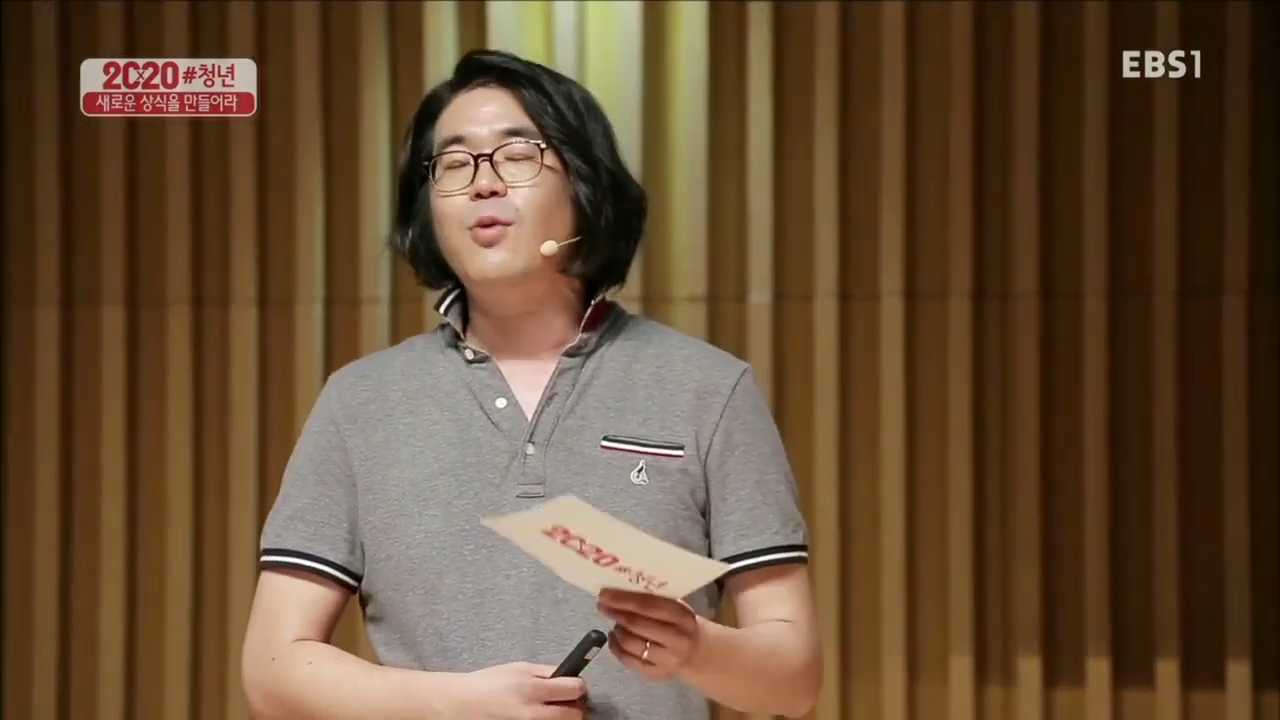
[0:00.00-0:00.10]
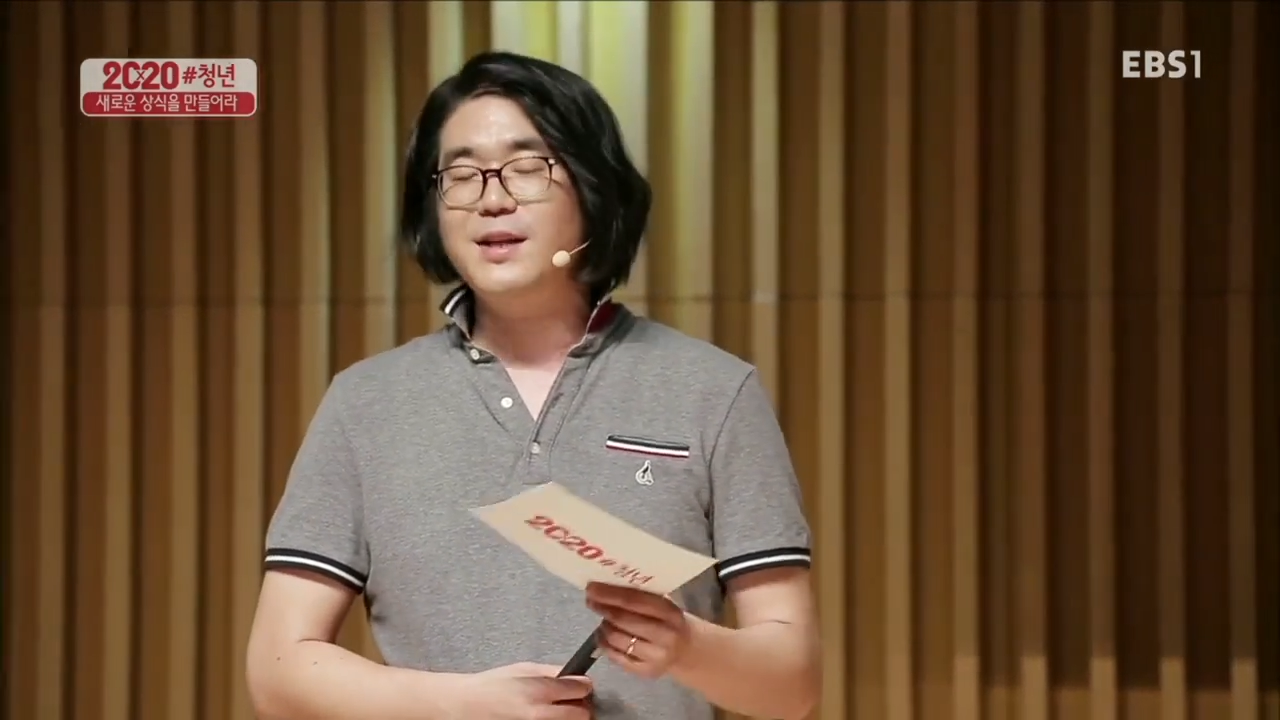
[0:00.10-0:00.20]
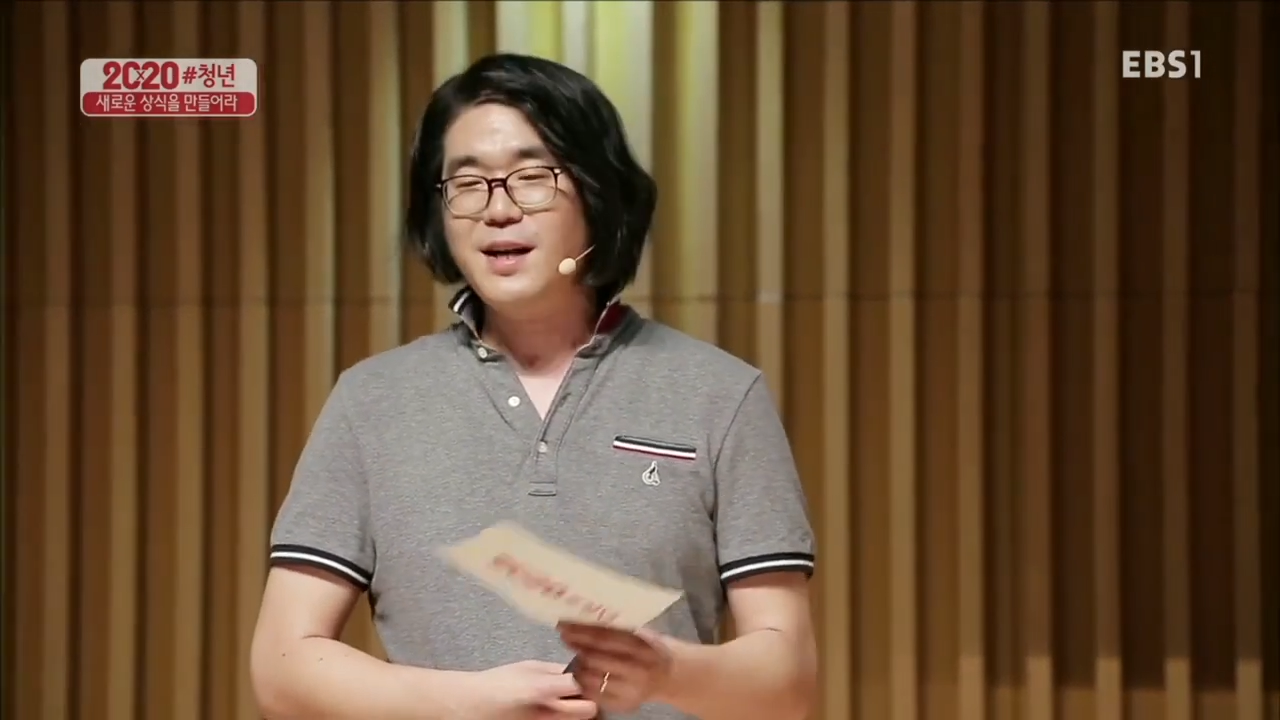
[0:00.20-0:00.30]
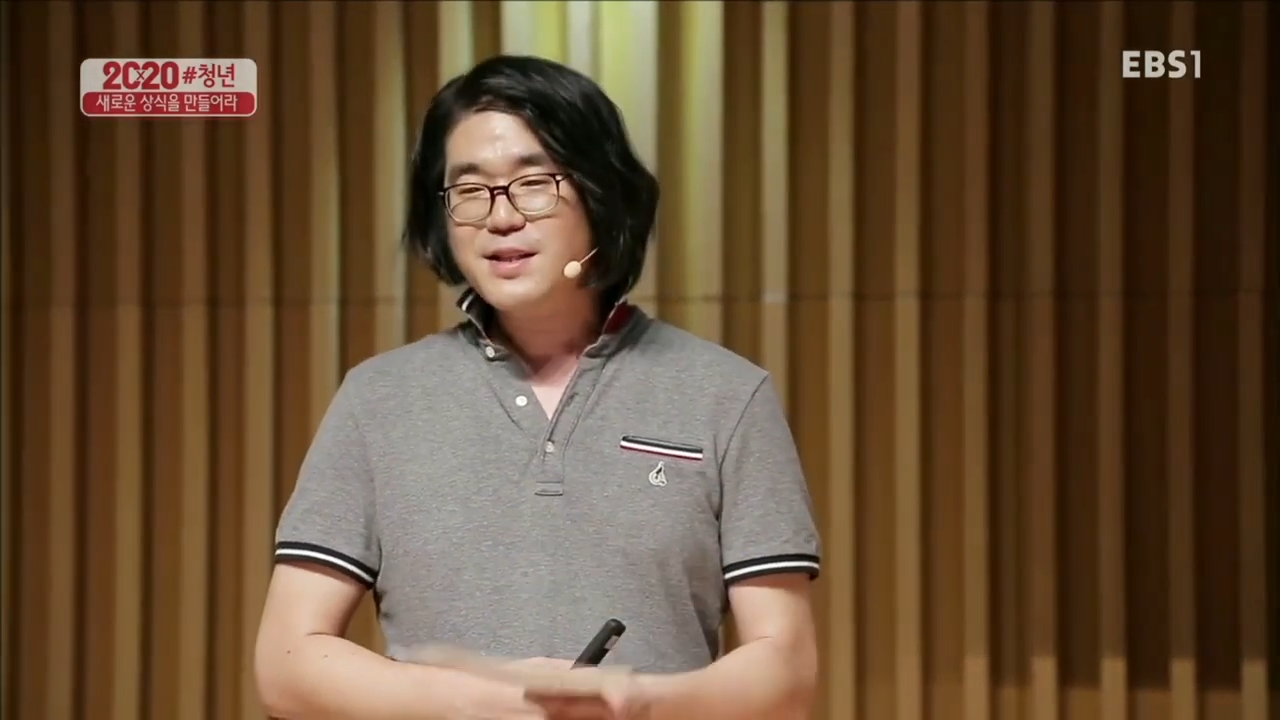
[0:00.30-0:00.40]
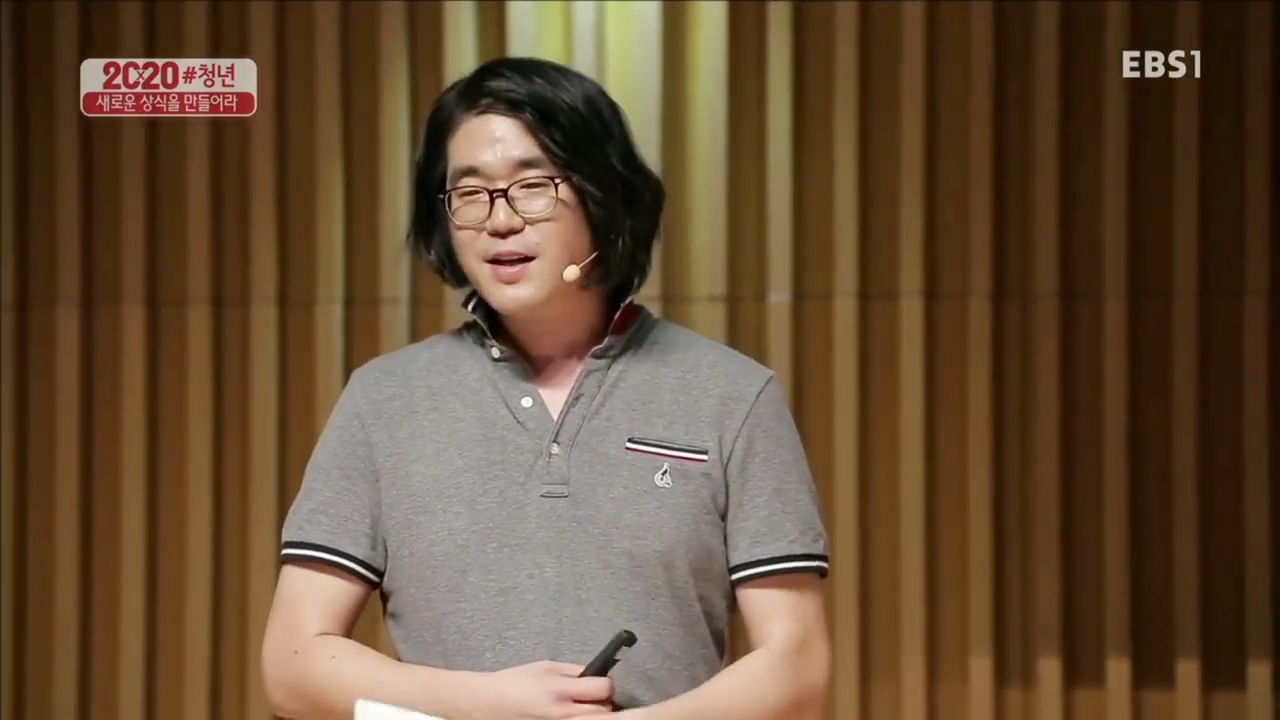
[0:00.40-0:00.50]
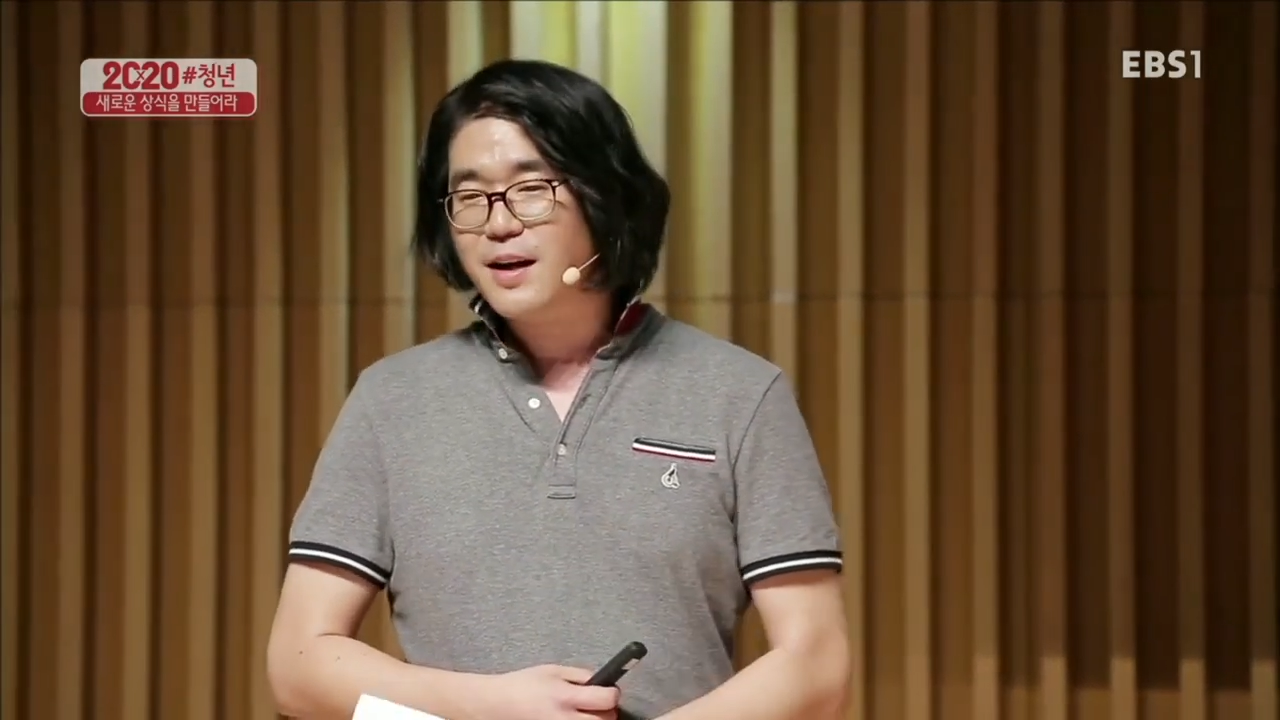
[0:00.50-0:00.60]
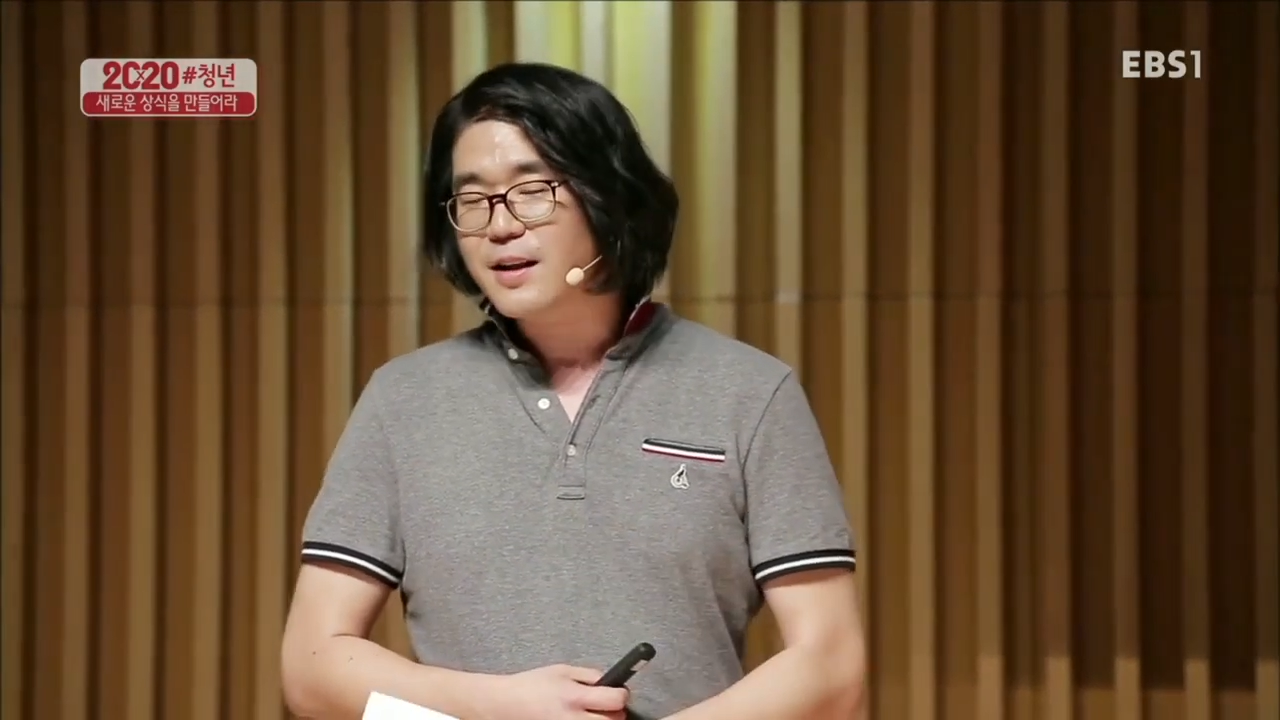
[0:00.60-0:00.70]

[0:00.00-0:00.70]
화장실에